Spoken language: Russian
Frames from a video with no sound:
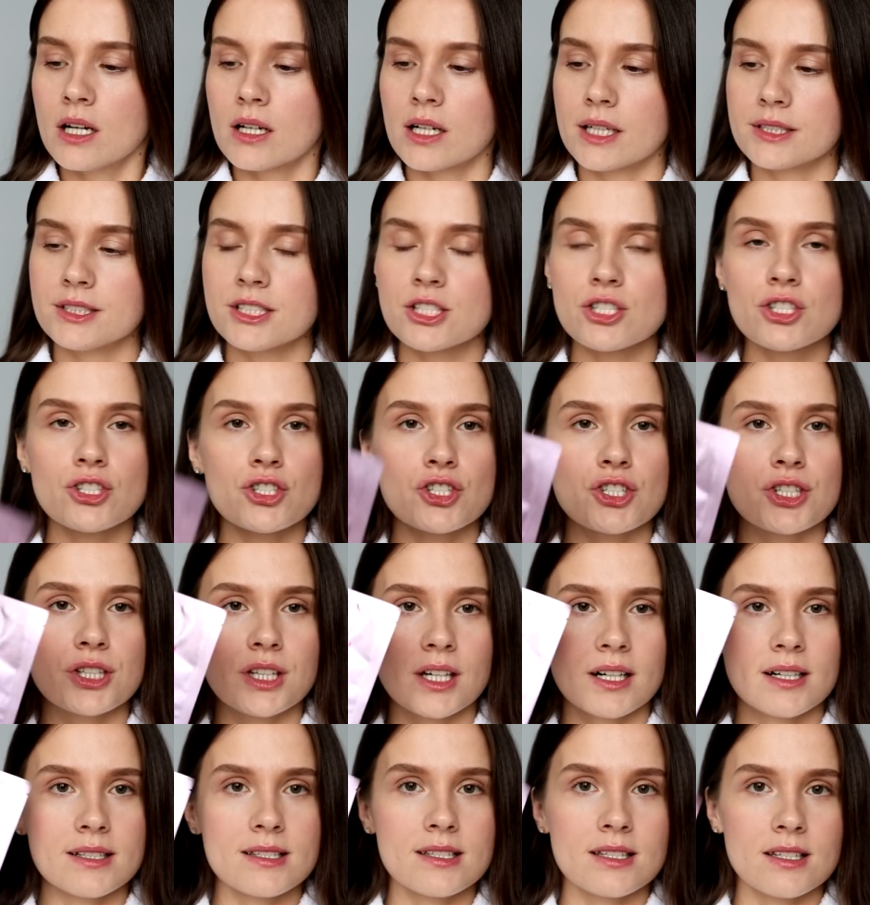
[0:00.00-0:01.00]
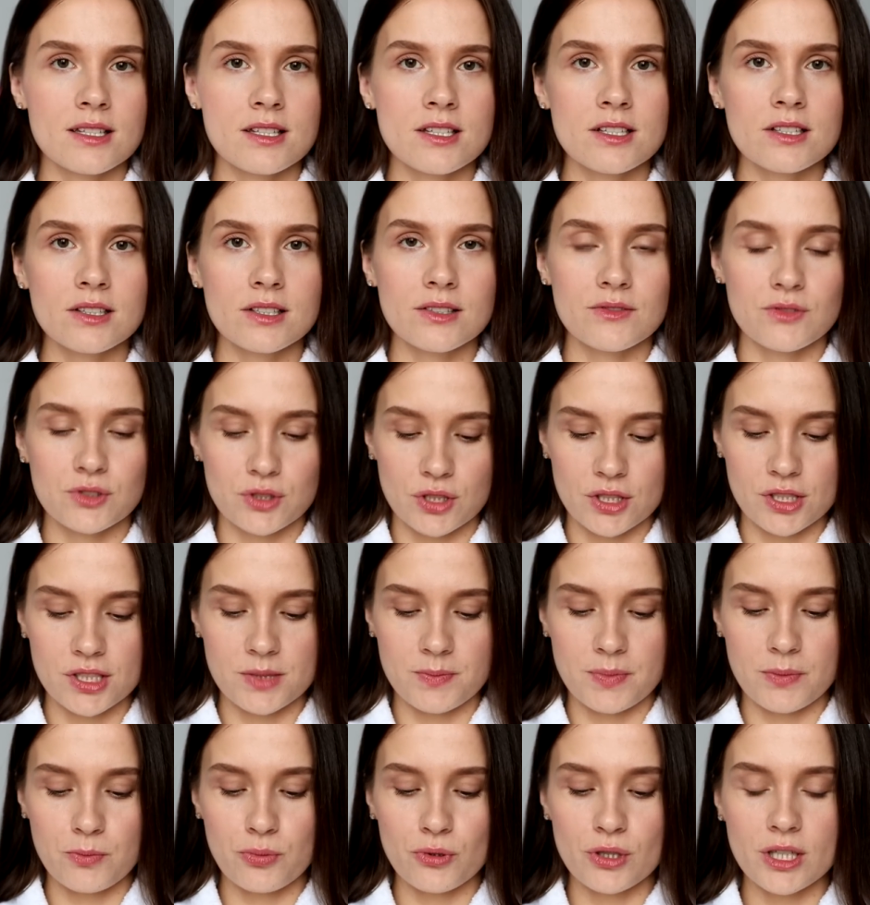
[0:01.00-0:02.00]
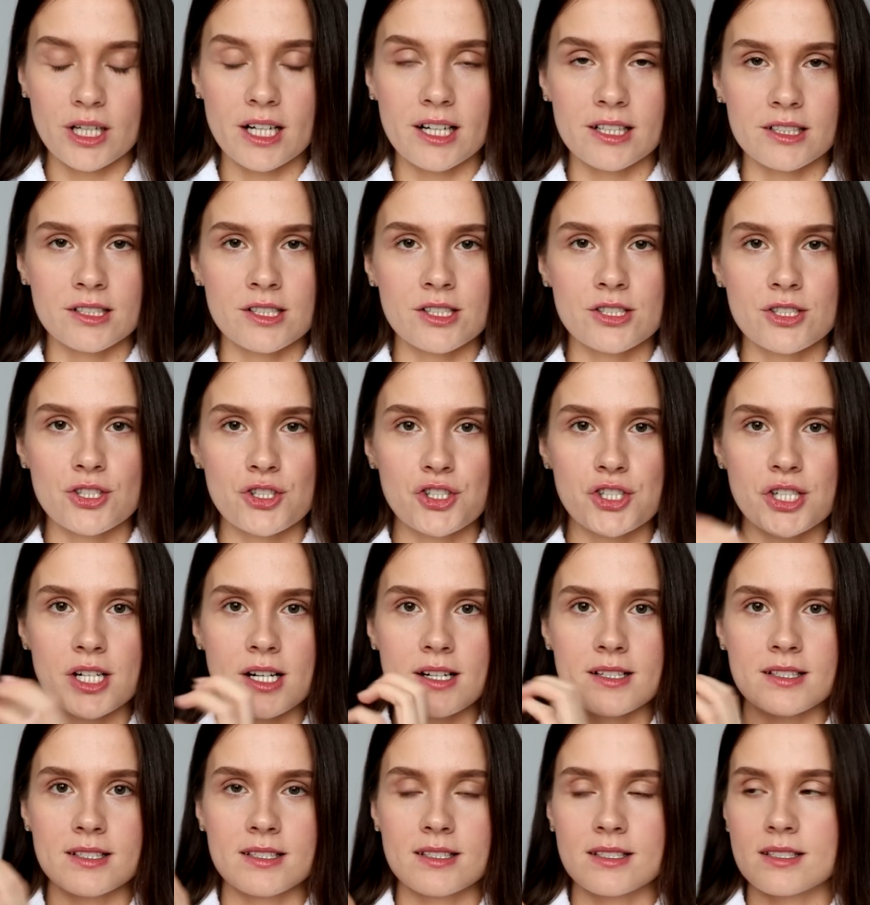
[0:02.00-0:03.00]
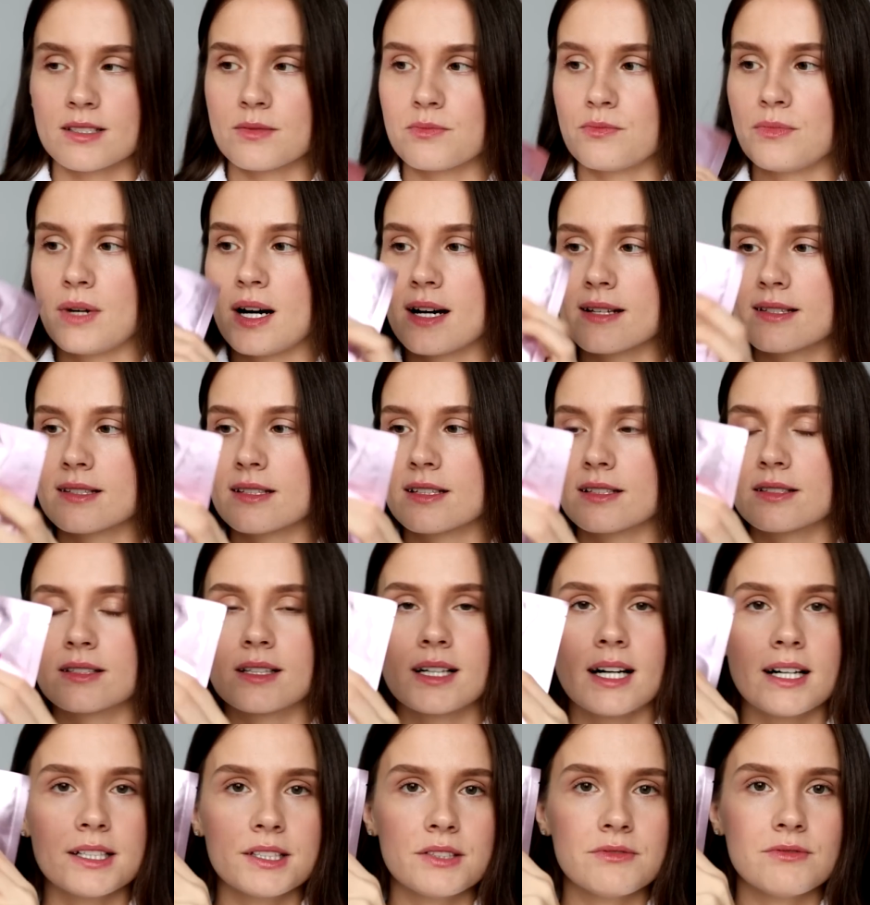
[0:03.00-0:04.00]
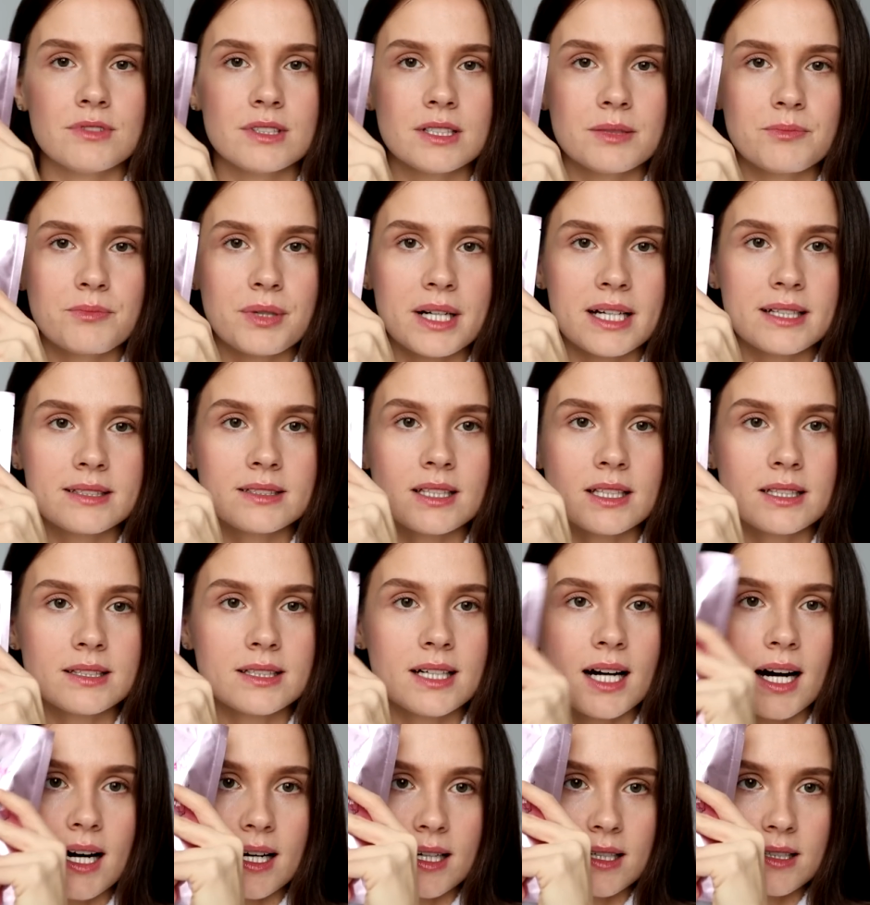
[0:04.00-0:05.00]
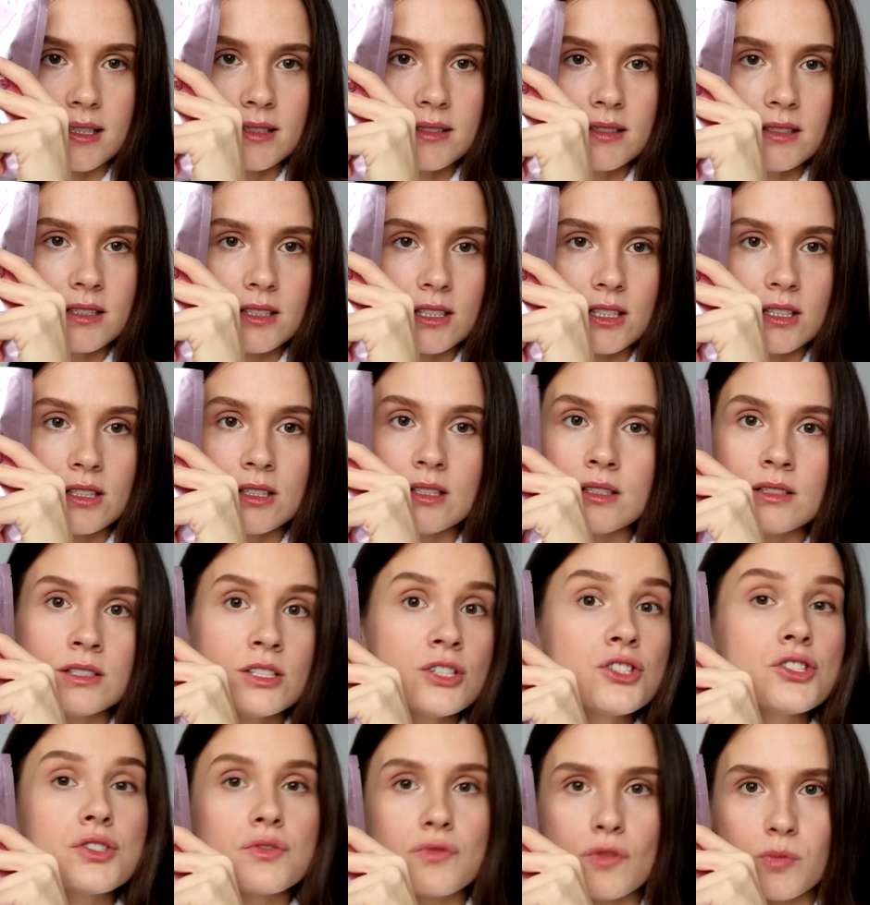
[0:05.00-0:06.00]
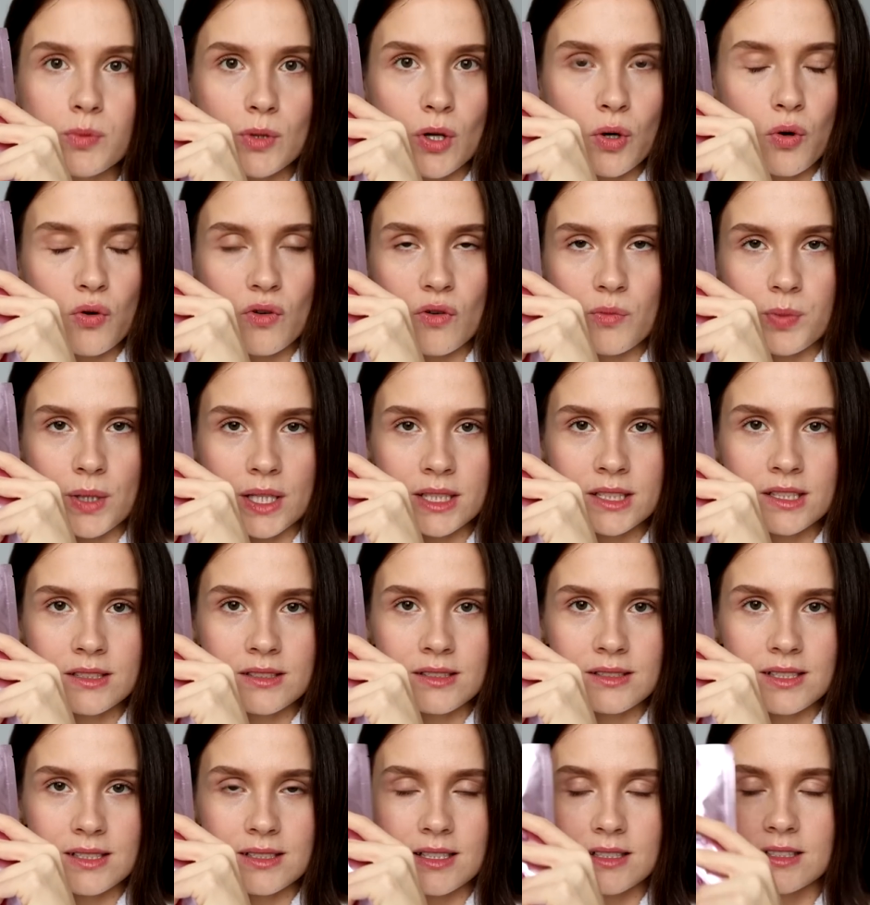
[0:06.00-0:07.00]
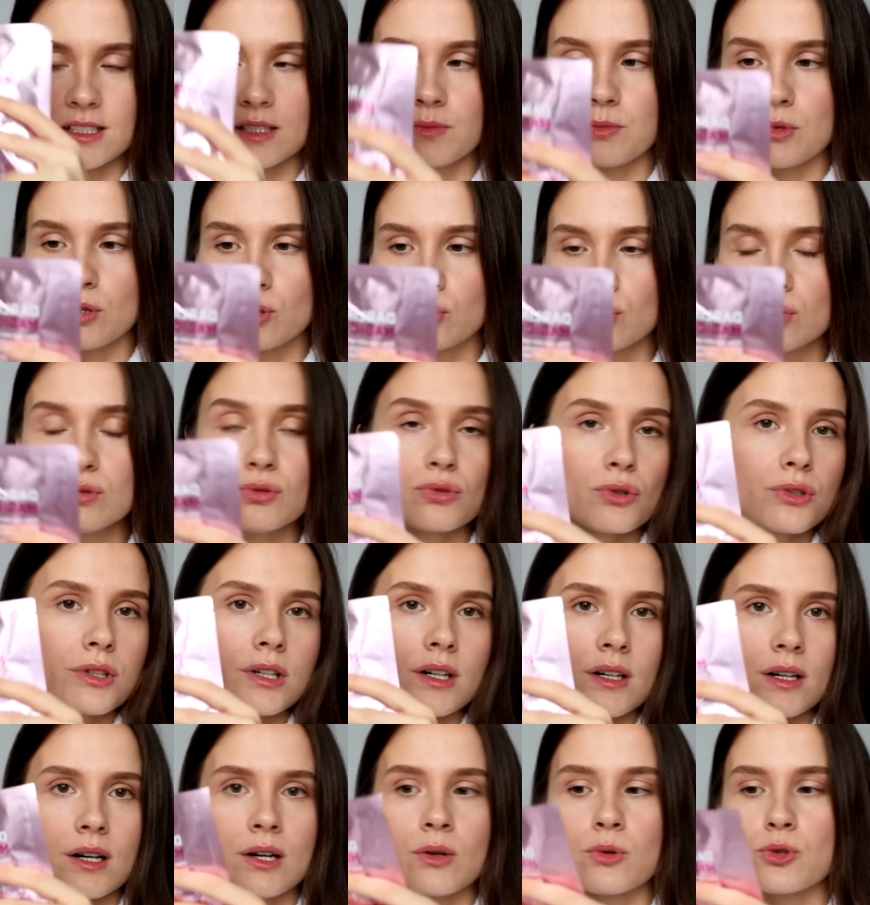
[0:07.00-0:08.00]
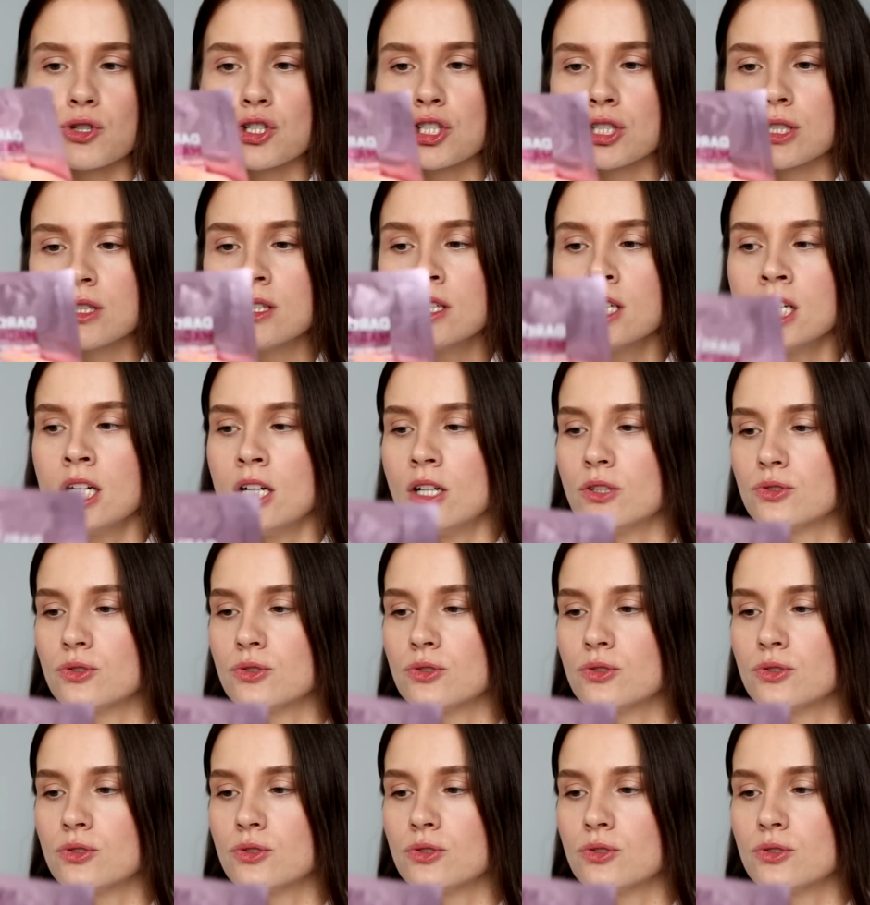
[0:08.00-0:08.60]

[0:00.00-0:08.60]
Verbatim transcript: Конечно же, я оценила вот эти популярные сейчас маски тканевые бренда Darling. И ничего плохого про них сказать не могу, только хорошее.